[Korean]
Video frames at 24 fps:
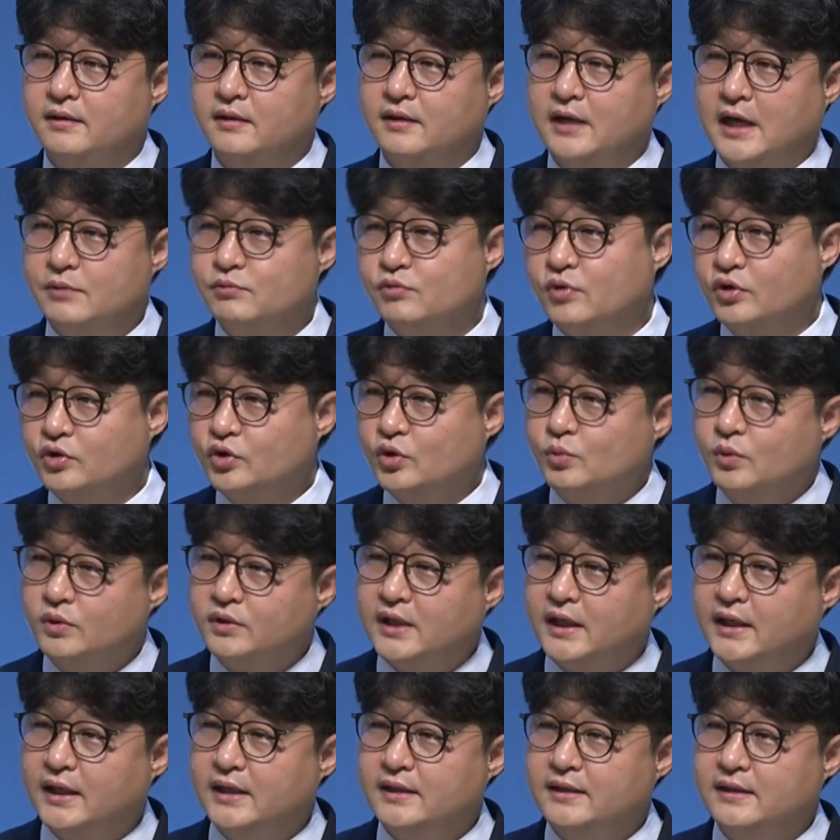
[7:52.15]
아무것도
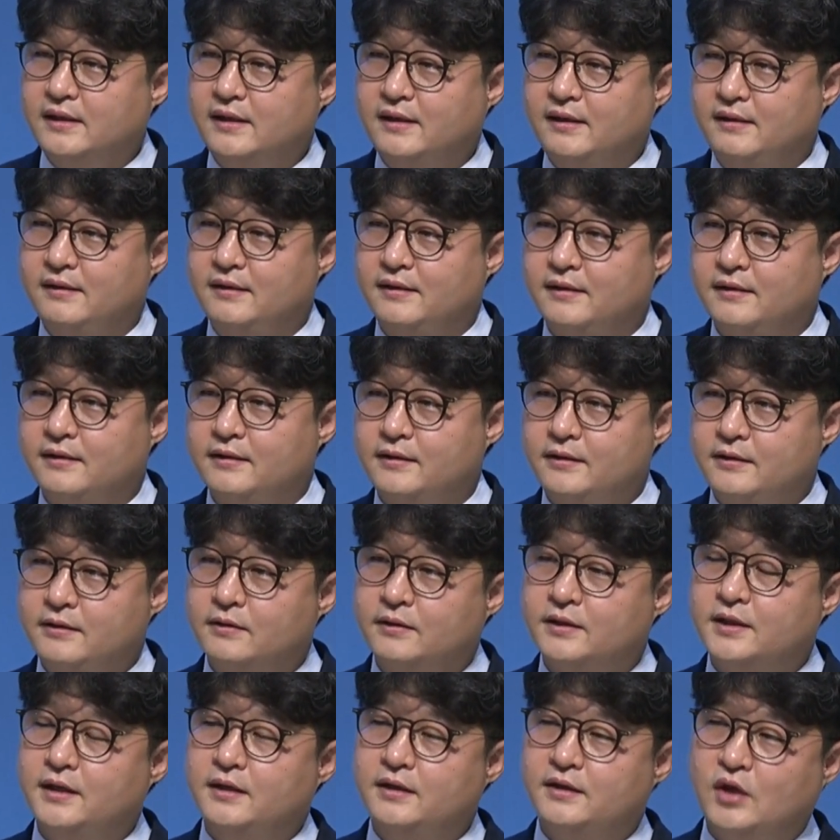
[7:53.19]
못하겠냐?
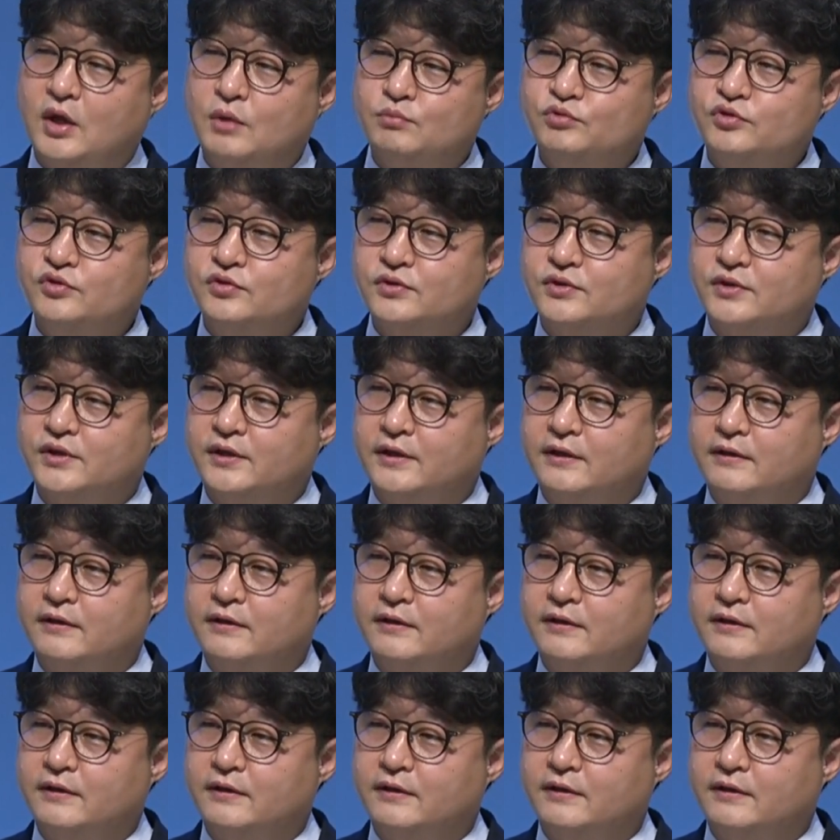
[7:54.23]
이렇게 되묻는 거예요.